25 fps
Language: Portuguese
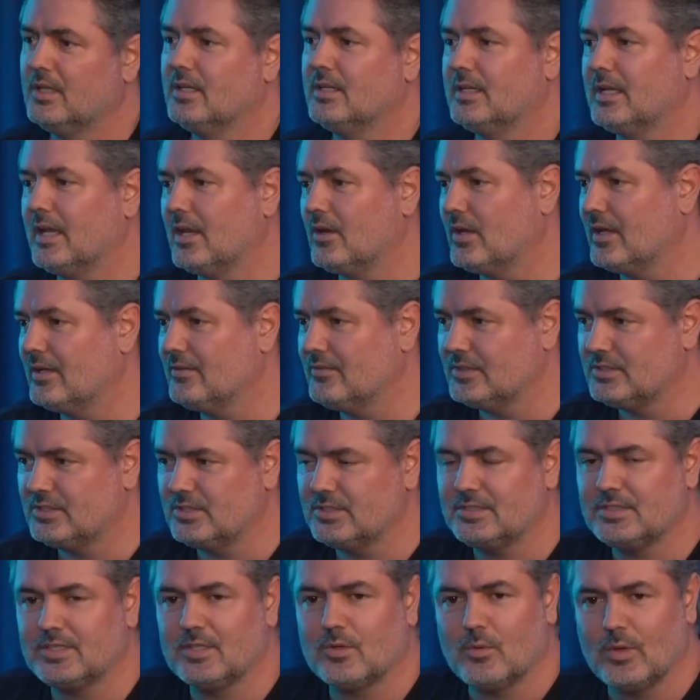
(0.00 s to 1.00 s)
quero reinvestir
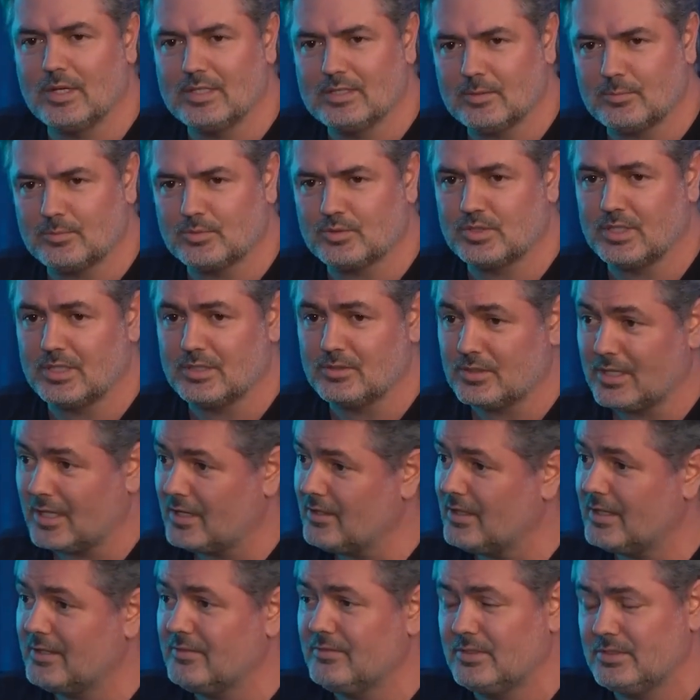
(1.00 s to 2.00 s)
50%, quero
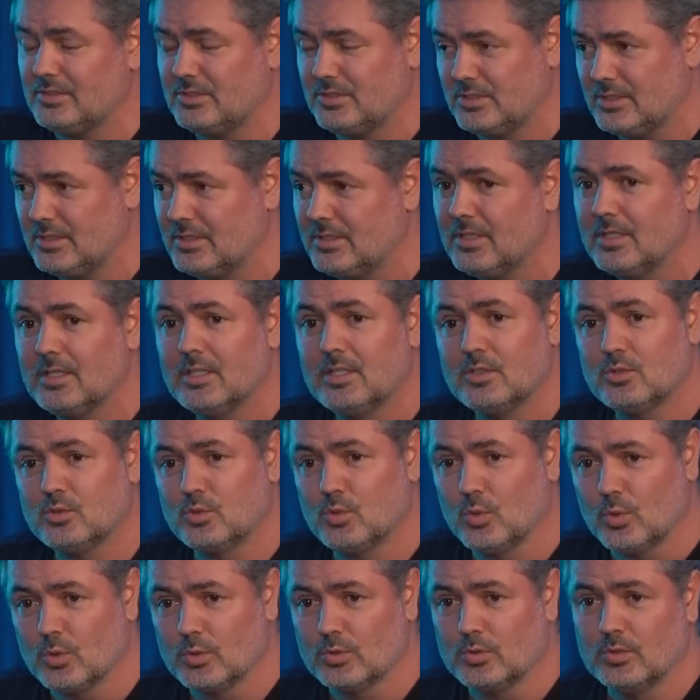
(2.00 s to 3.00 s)
reinvestir
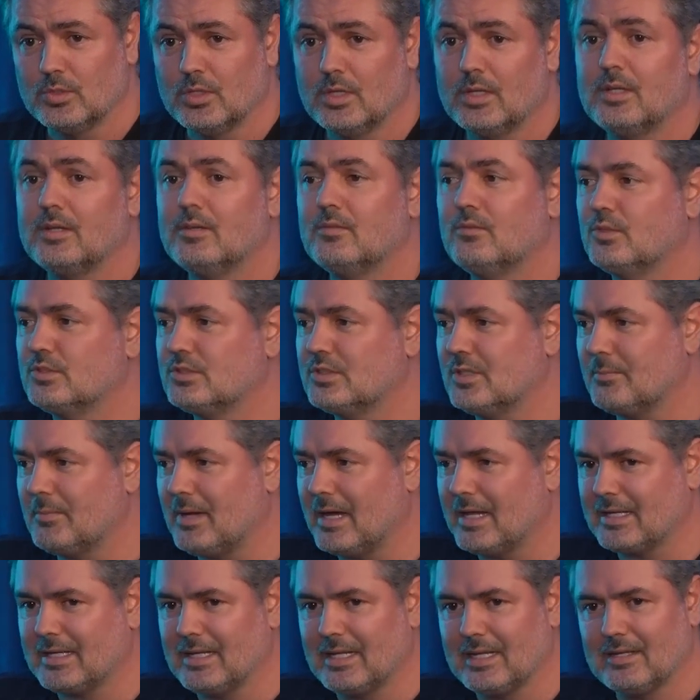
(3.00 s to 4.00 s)
tudo. Você
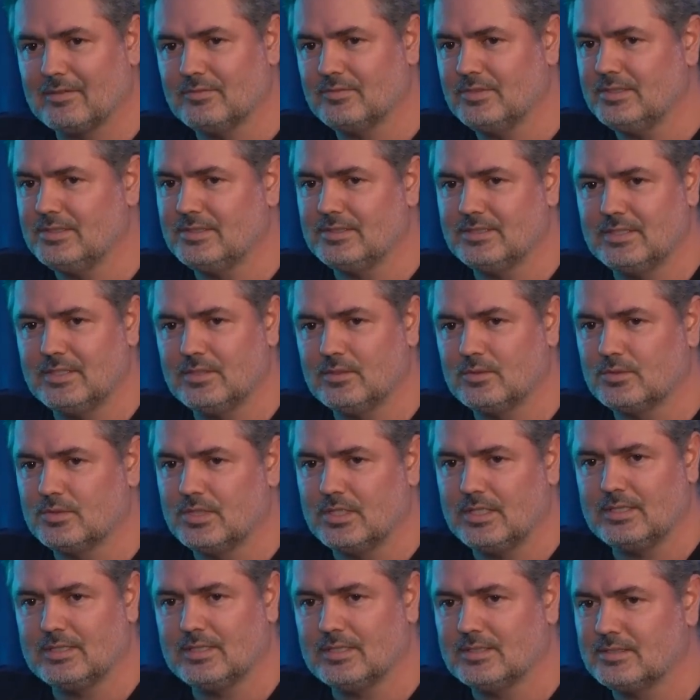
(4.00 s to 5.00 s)
marca lá 25,
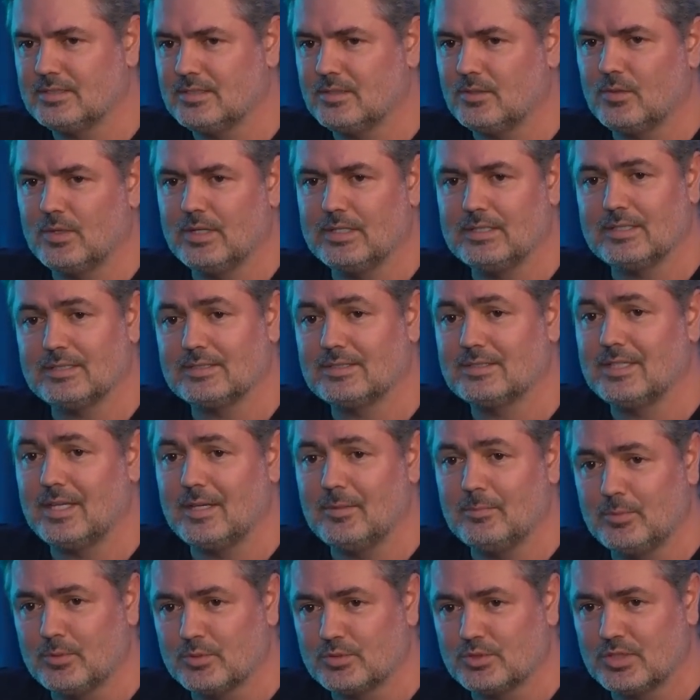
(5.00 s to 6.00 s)
30, 50,
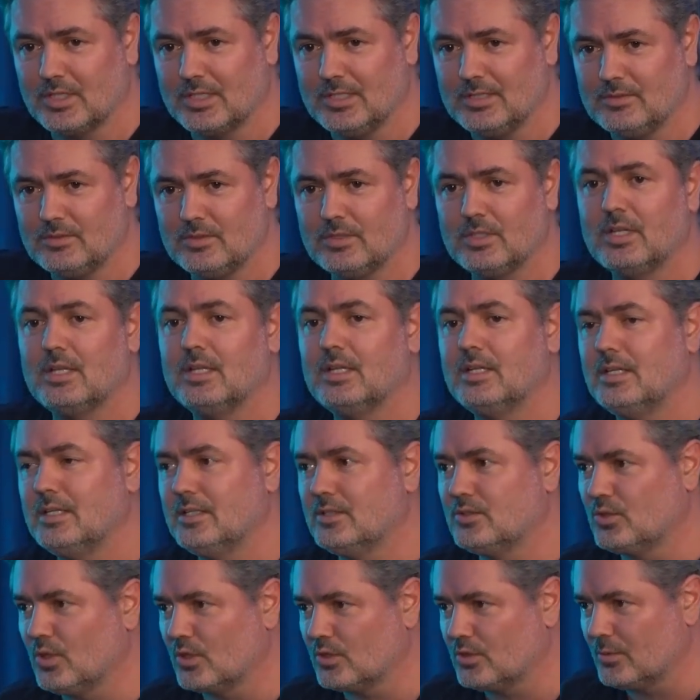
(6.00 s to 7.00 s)
100% e
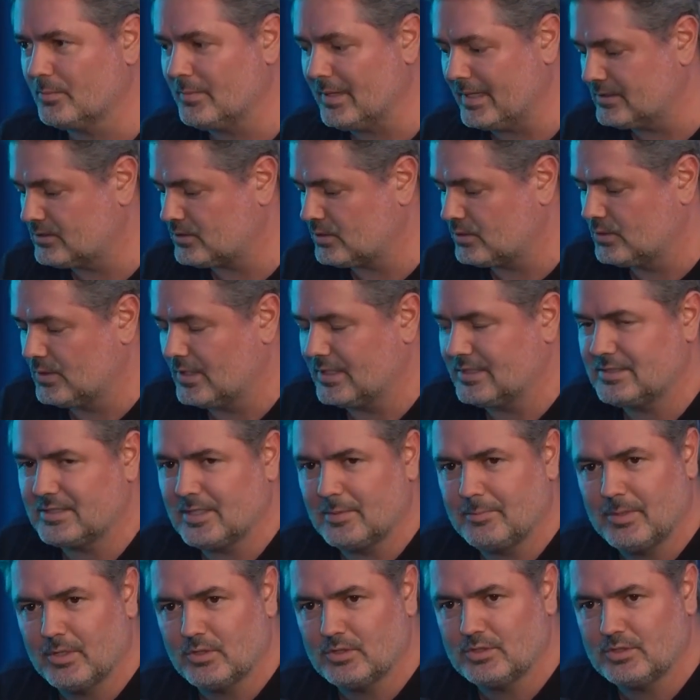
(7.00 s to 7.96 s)
todo mês, quando receber o